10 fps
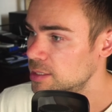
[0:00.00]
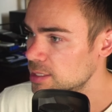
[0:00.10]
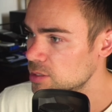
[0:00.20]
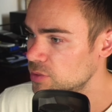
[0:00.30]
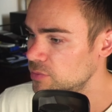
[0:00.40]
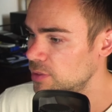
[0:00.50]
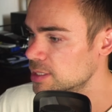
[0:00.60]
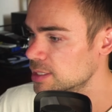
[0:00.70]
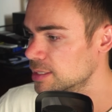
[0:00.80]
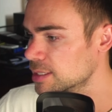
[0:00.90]
Das ist auf jeden Fall
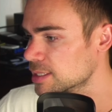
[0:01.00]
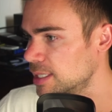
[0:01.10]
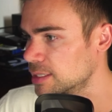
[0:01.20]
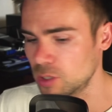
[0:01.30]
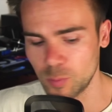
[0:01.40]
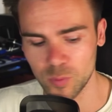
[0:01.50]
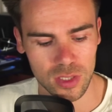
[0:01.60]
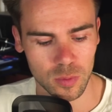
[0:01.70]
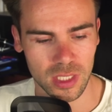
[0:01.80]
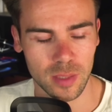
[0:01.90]
sehr interessant. Kommen wir
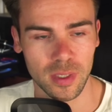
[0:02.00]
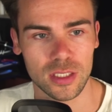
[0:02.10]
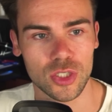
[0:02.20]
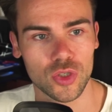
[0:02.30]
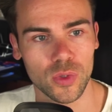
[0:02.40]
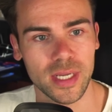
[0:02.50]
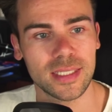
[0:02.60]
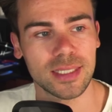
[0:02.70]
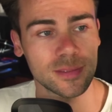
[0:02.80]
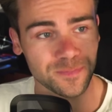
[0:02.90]
zum Thema
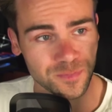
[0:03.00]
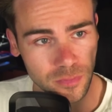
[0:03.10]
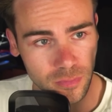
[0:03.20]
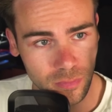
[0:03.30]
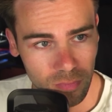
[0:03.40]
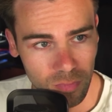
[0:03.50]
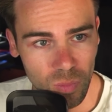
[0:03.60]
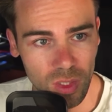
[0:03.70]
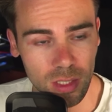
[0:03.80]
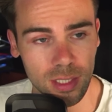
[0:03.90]
Trading.
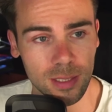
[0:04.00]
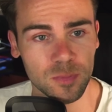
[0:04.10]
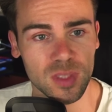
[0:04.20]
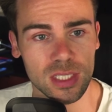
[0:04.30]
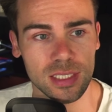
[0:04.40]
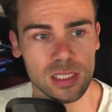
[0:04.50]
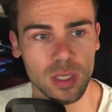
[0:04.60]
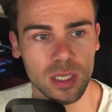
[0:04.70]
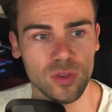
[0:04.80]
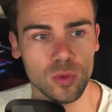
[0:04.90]
Ähm, das Ganze
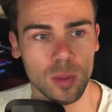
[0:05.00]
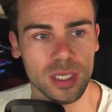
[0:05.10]
machen wir über